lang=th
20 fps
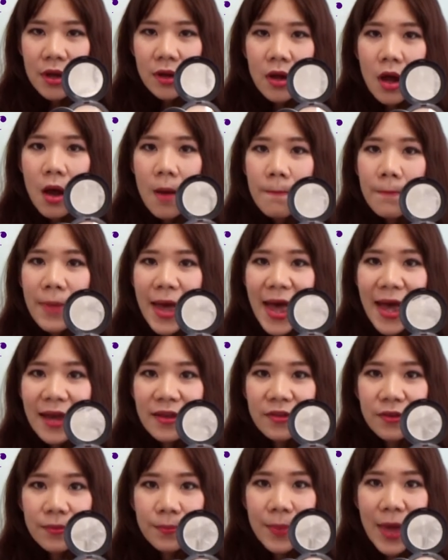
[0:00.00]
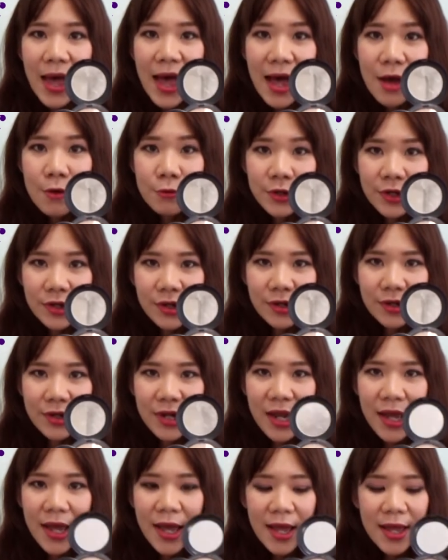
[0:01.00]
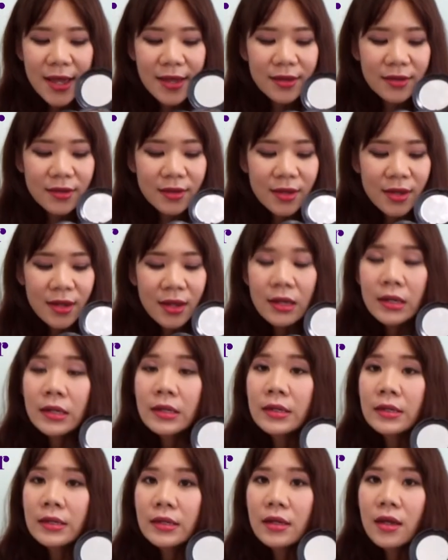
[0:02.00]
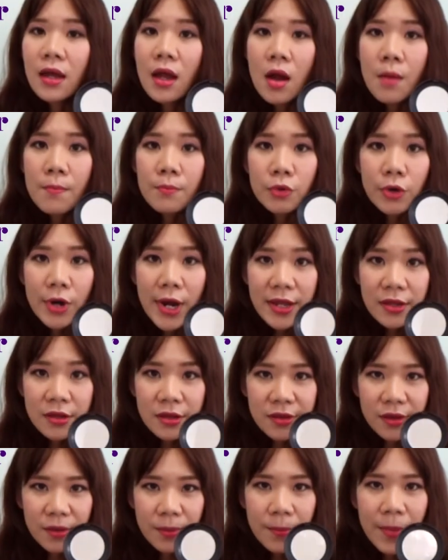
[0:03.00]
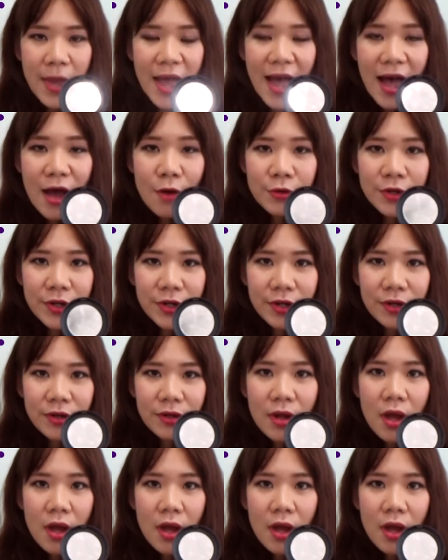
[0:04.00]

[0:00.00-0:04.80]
compact powder นะคะหรือ pressed powder